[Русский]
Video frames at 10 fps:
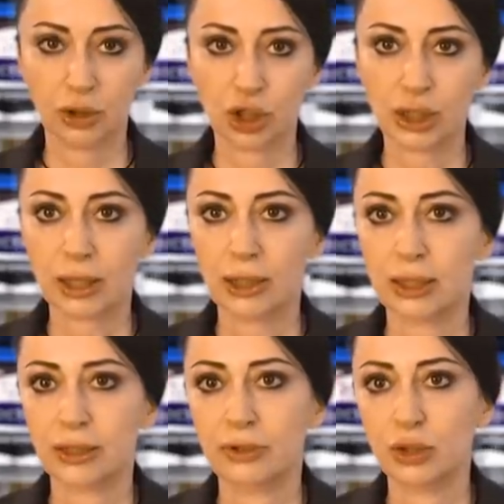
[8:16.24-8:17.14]

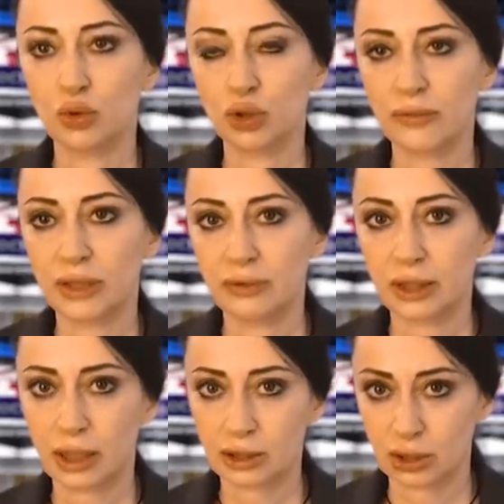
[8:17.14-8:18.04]
16 июня в
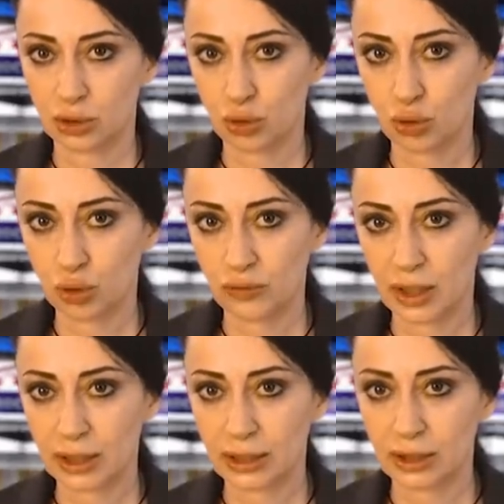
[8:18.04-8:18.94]
19.00 в
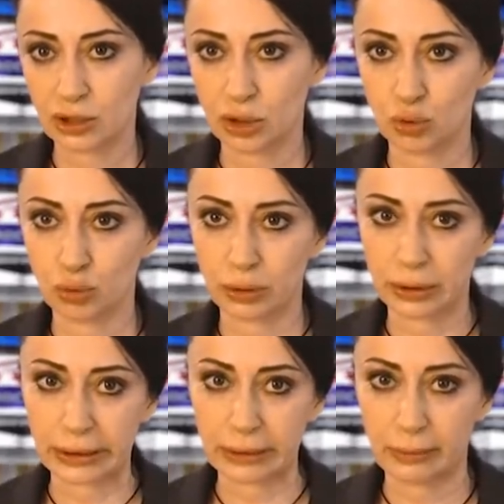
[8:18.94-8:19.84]
гостинице «Дубл
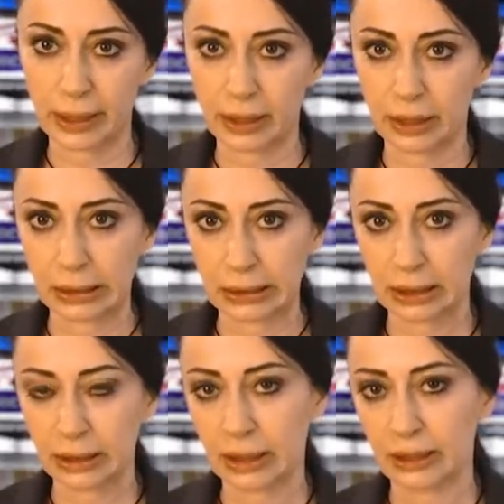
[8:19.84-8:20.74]
3» by
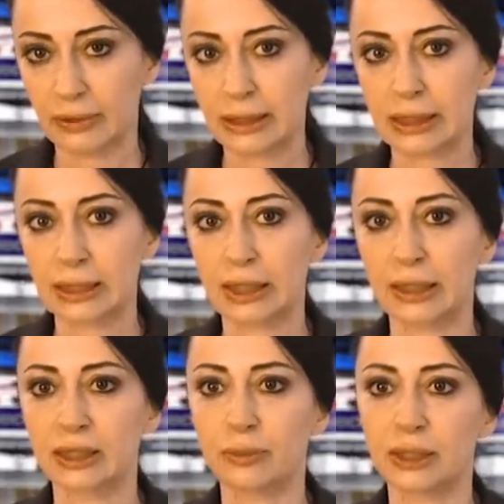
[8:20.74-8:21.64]
Hilton Ереван
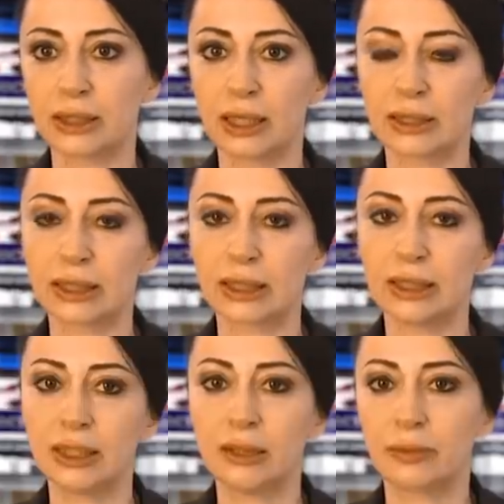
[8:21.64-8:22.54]
состоится презентация
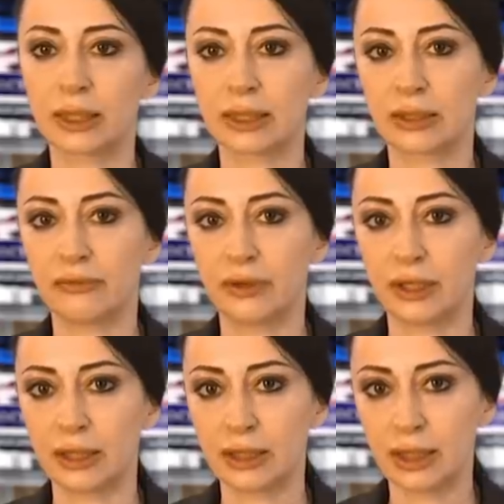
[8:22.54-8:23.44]
книги и
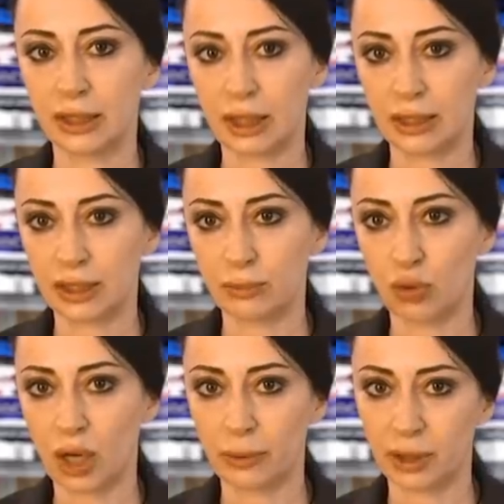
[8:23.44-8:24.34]
пресс-конференция на
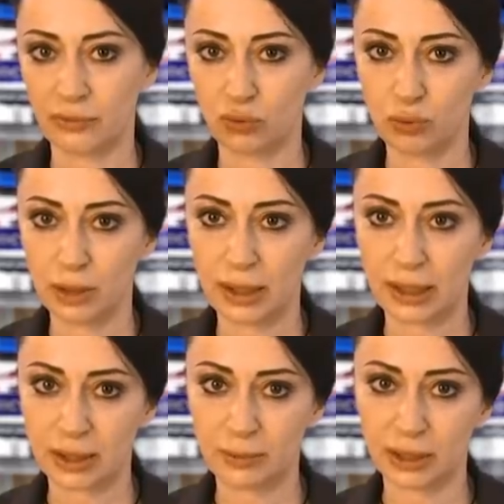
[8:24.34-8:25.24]
тему арменофобия
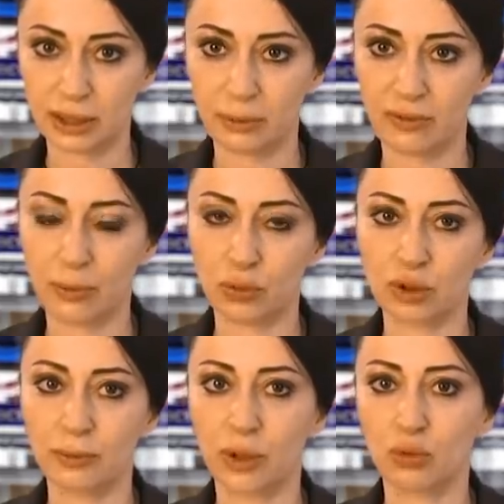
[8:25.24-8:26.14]
эксперта по
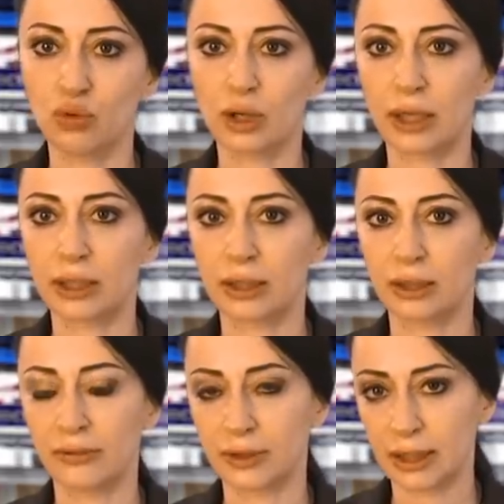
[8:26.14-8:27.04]
вопросам Баку Гарника
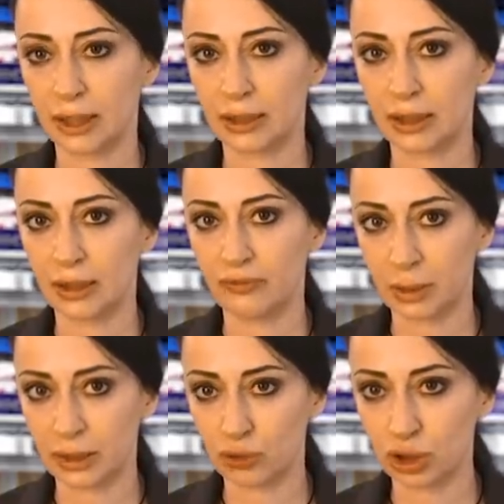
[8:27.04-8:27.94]
Давтяна в
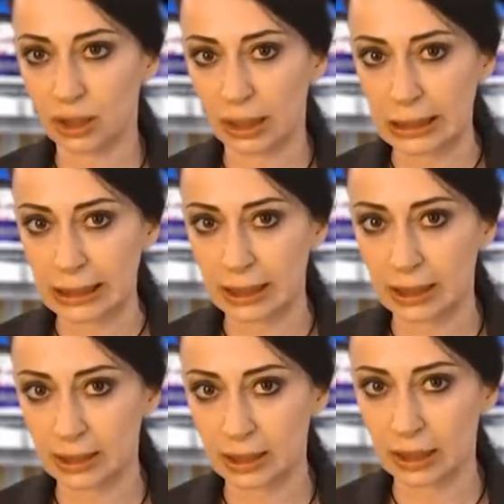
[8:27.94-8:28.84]
переводе на английский
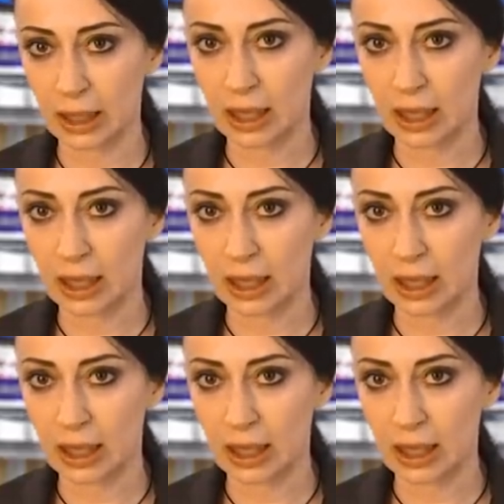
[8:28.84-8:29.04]
язык.